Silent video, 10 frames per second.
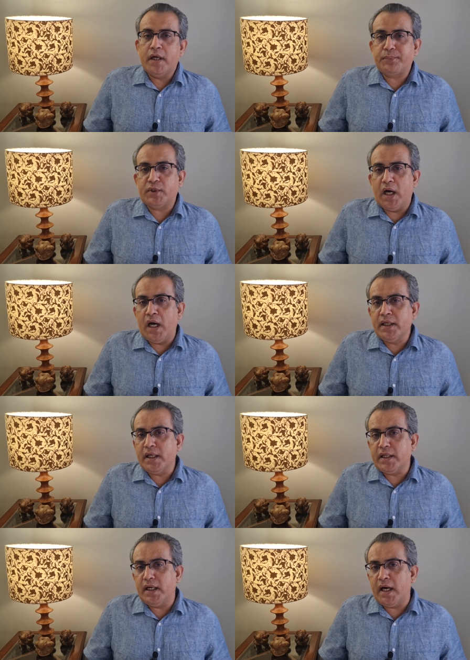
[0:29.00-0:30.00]
कप्तान
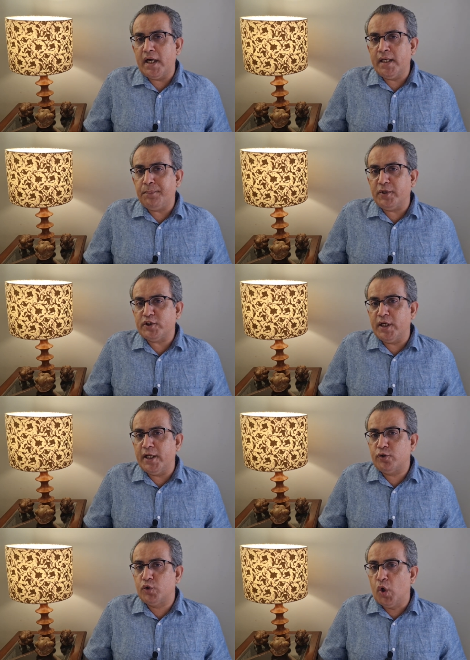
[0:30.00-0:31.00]
का खिलाड़ी
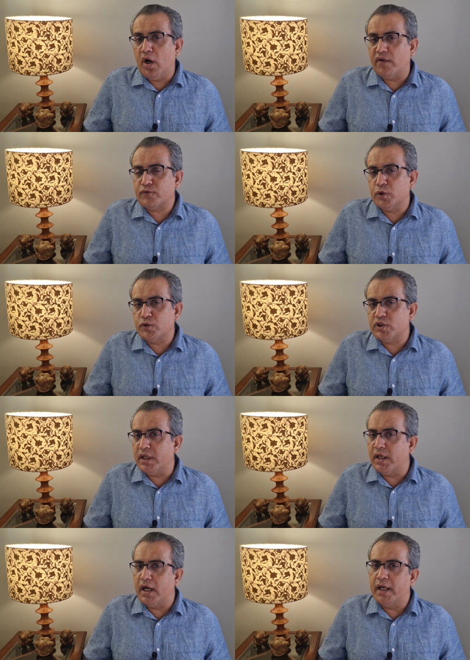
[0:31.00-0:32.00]
पिछले दो हफ्तों
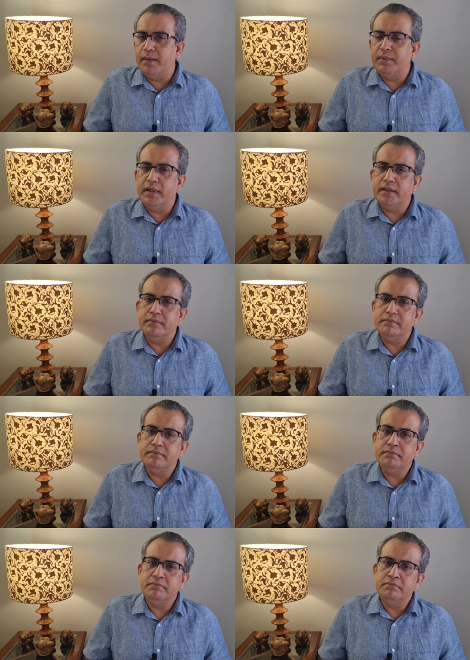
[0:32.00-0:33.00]
से
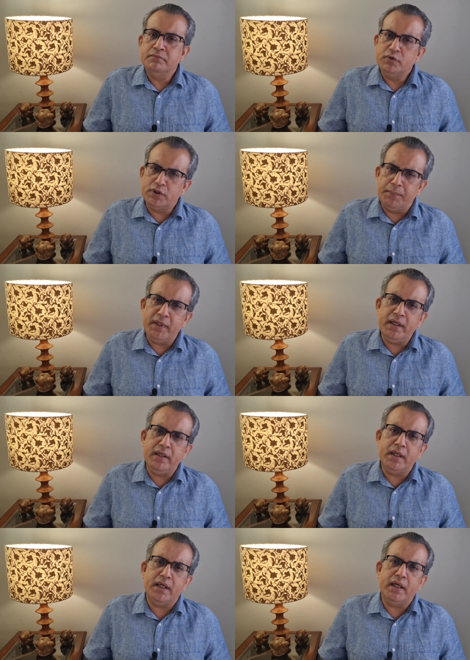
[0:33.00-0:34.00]
गायब
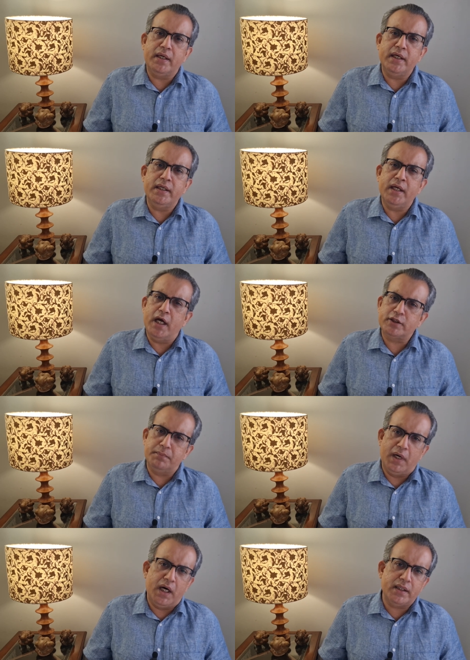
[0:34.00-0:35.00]
जमीन निगल गई
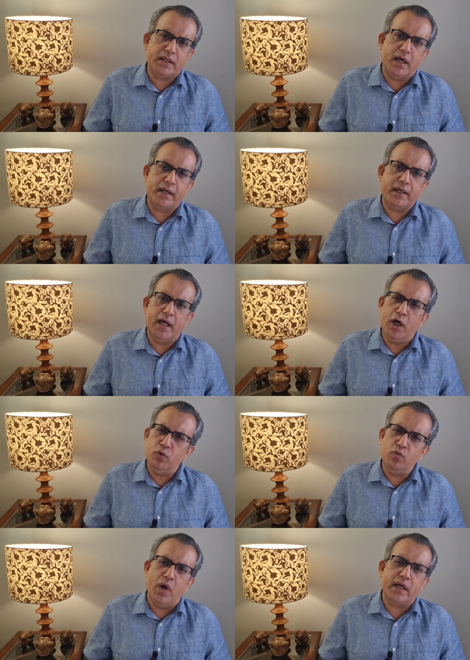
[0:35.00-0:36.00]
आसमान खा गया
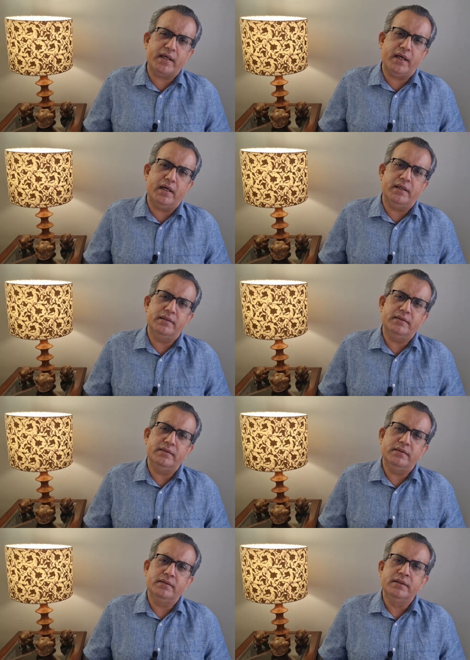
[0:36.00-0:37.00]
हुआ क्या
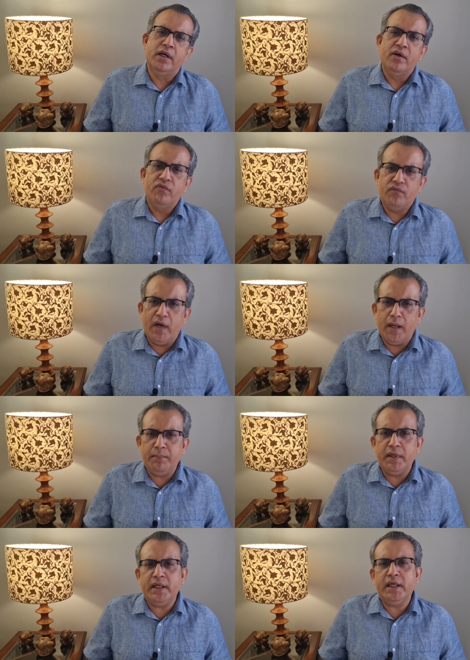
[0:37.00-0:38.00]

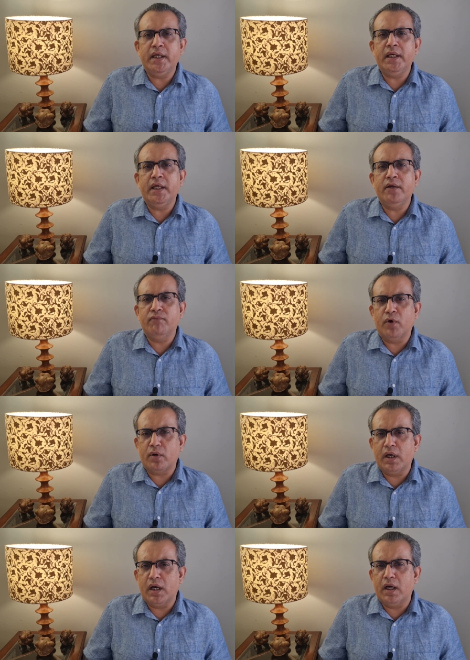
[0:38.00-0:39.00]
फैमिली
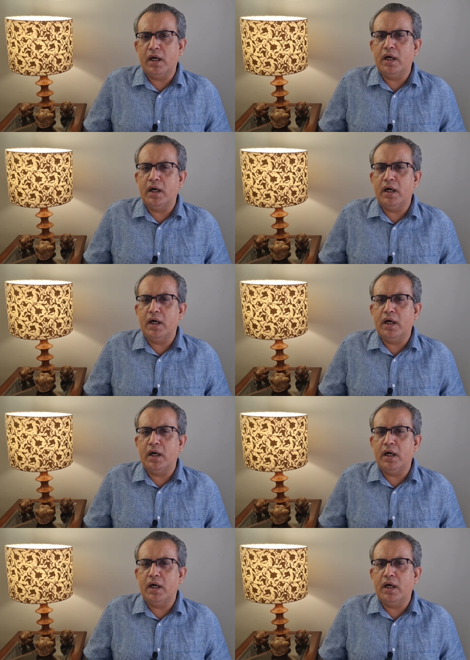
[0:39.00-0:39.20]
वकला